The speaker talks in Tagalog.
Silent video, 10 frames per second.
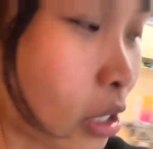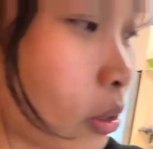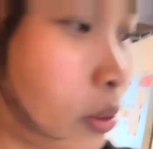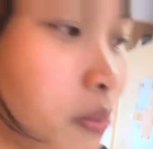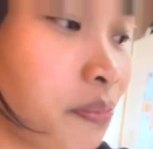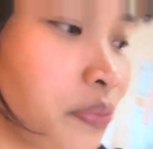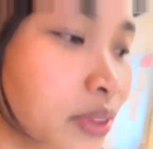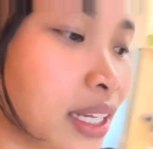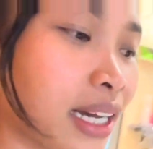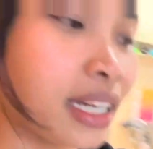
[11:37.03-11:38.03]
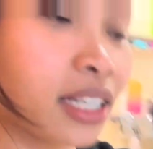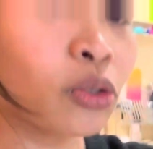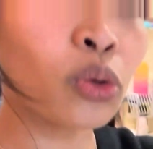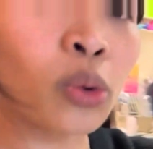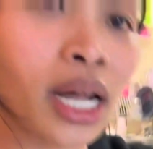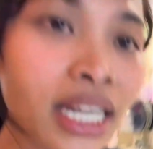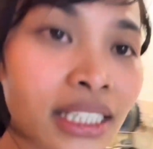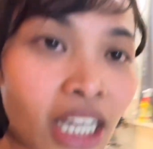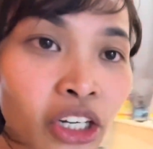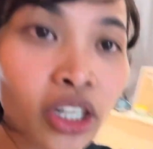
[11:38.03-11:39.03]
so, ayan, kukuha
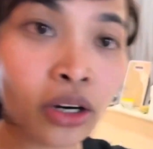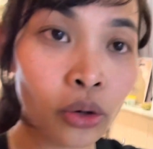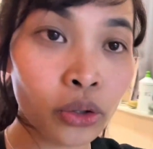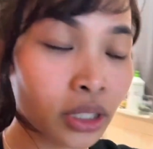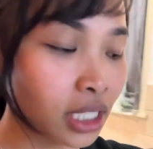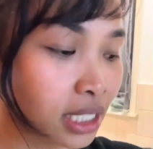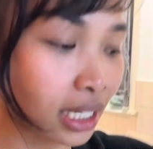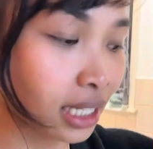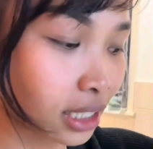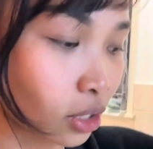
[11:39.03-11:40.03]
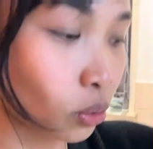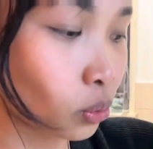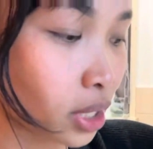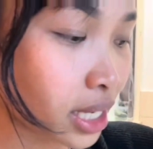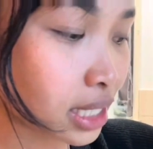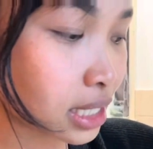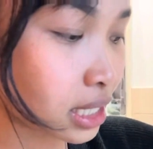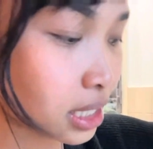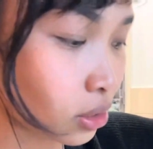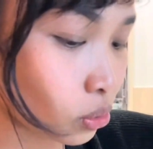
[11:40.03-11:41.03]
lang tayo ng konti sa ating gulay
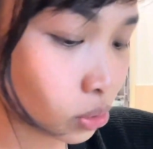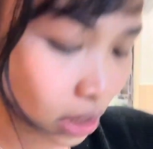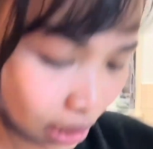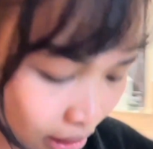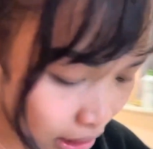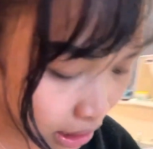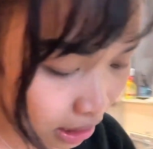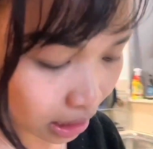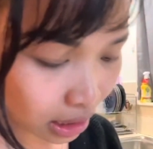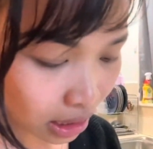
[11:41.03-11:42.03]
kasi isang roti lang talaga.